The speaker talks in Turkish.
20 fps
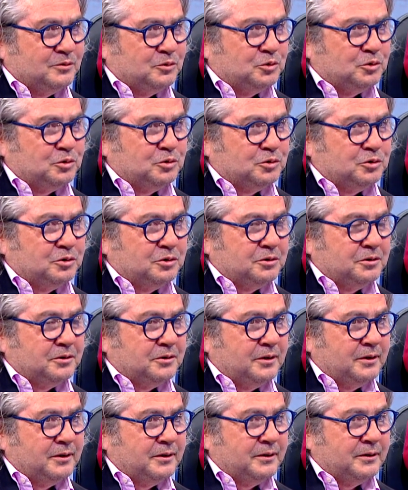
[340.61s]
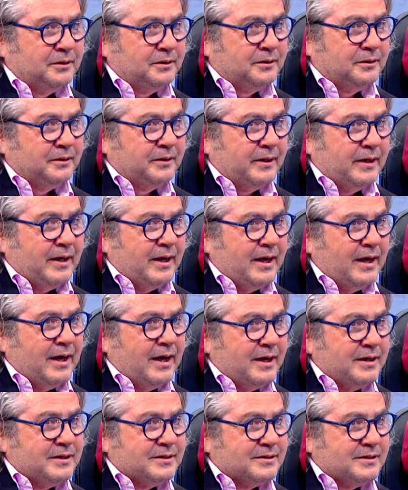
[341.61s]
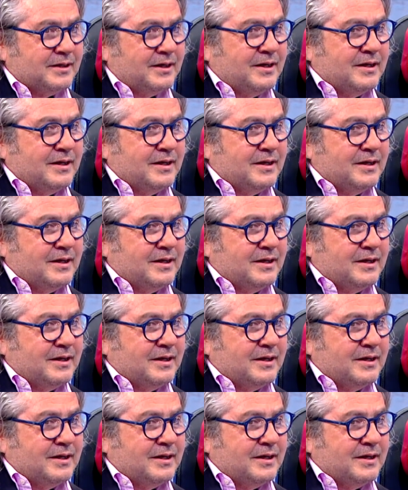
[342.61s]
Çünkü e, eğer